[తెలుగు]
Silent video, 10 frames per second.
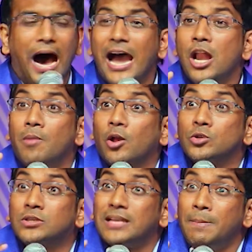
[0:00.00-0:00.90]
ఆయన
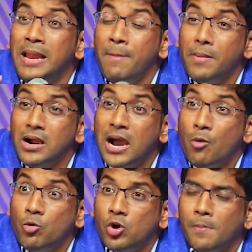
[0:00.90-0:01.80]
మనకు సమీపంగా
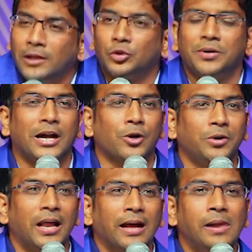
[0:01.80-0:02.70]
ఉండడం మాత్రమే
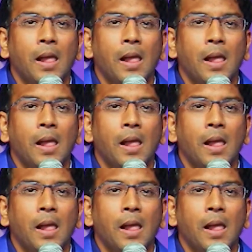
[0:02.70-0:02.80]
కాకుండా